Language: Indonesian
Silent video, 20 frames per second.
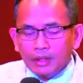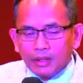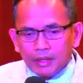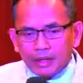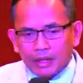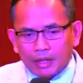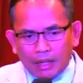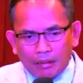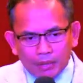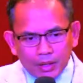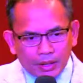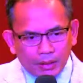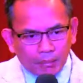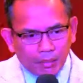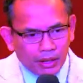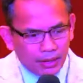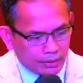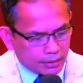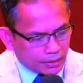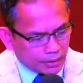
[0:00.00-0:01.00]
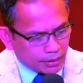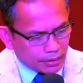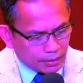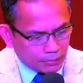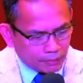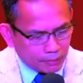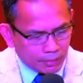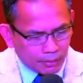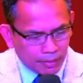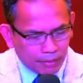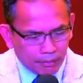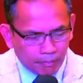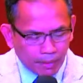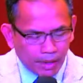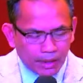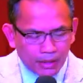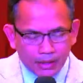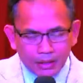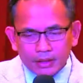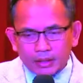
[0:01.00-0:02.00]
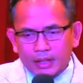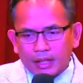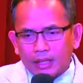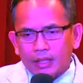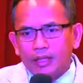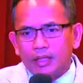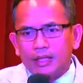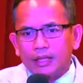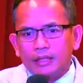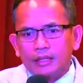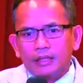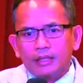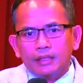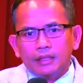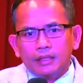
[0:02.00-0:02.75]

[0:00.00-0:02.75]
Jadi kami kembali uh, melayani di sana dan